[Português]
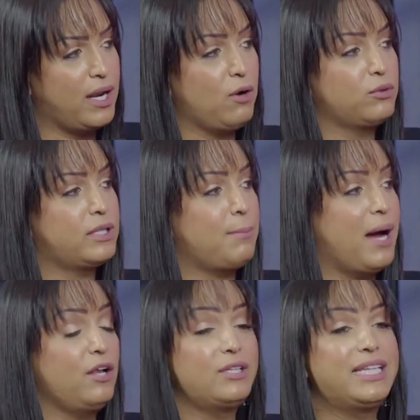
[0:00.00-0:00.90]
É, é um trabalho,
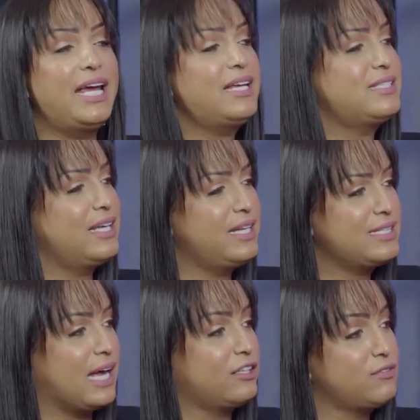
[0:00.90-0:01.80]
trabalho né?
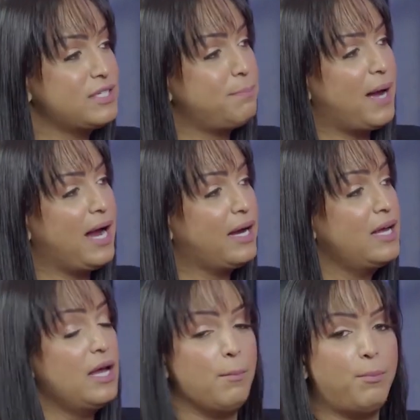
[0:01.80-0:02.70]
terceirizado. É. Então você paga
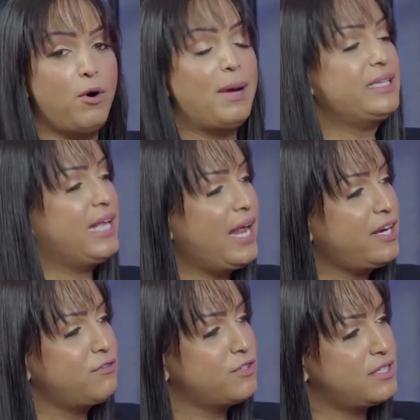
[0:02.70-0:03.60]
por matéria
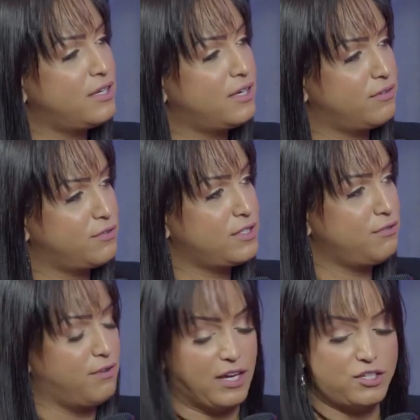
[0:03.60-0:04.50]
que você, uhum. você
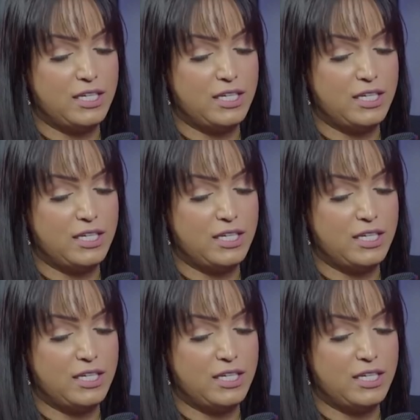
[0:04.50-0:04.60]
faz.